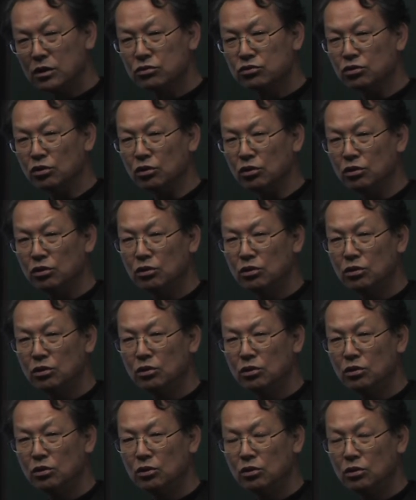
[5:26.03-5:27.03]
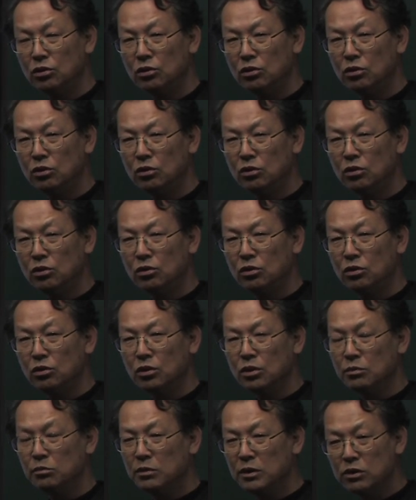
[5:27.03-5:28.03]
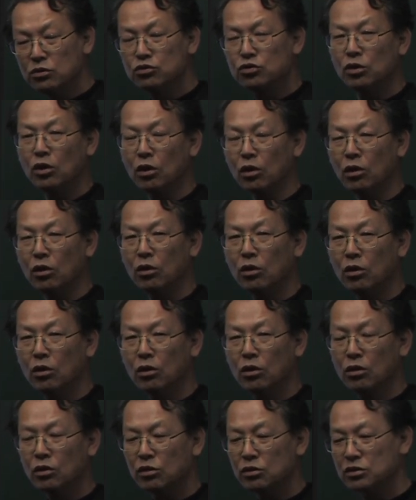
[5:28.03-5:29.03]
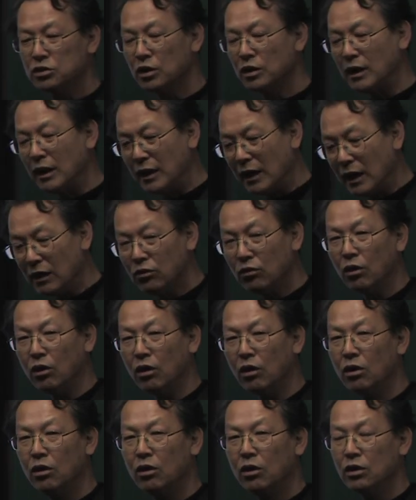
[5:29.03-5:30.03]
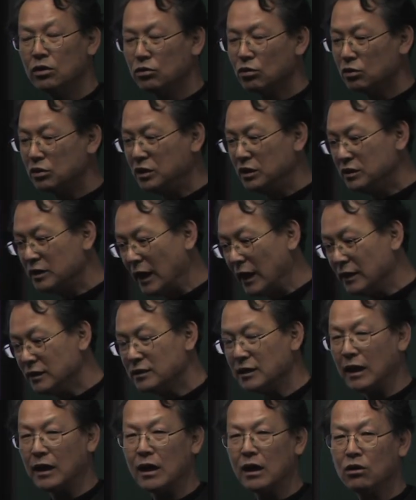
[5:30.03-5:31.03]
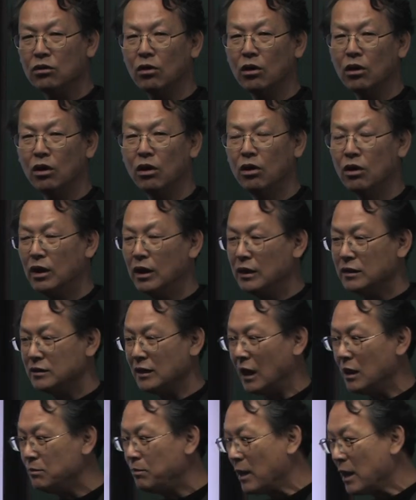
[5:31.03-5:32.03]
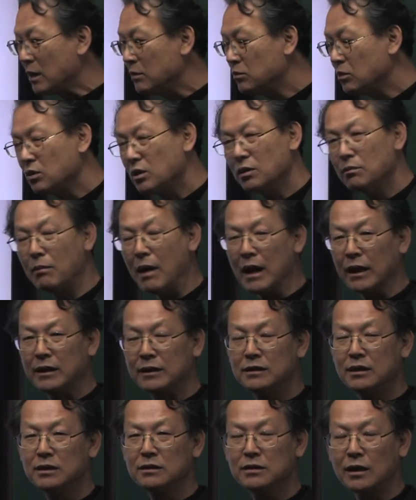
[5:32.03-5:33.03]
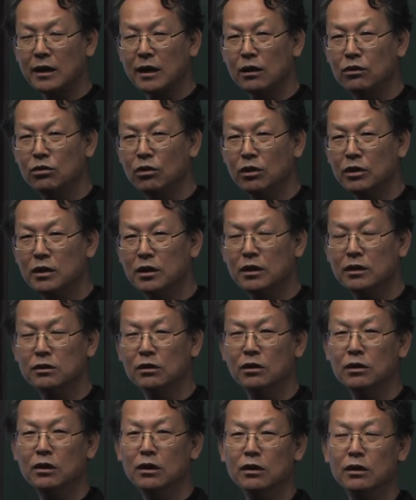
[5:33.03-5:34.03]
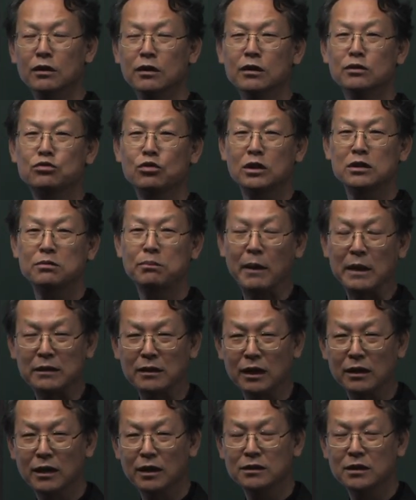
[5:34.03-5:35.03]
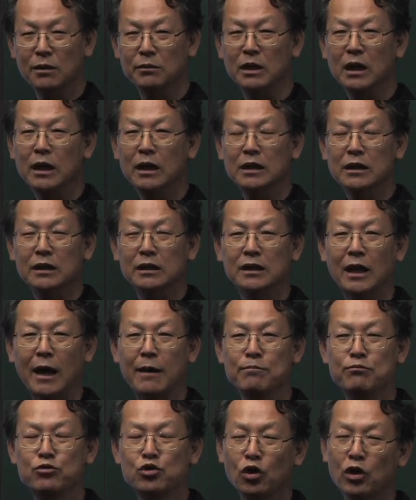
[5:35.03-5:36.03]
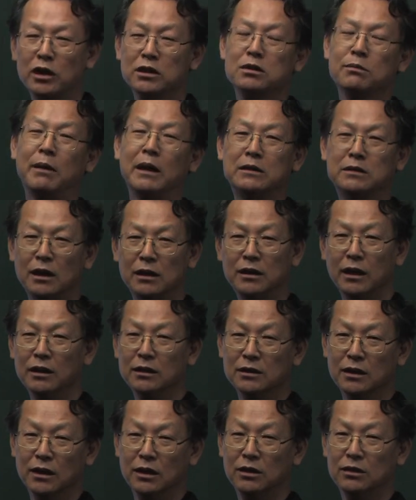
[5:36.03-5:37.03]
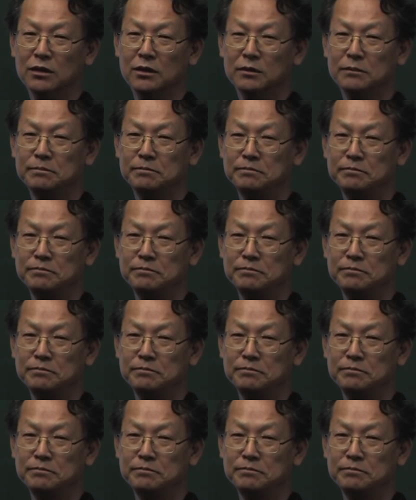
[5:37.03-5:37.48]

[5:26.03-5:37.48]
기술, 민수용으로 전환하고 또 디자인 잘하고 잘 팔아먹게 마케팅 잘하고 이건 어느 쪽에서 발달됐냐면 남쪽에서 발달된 거예요.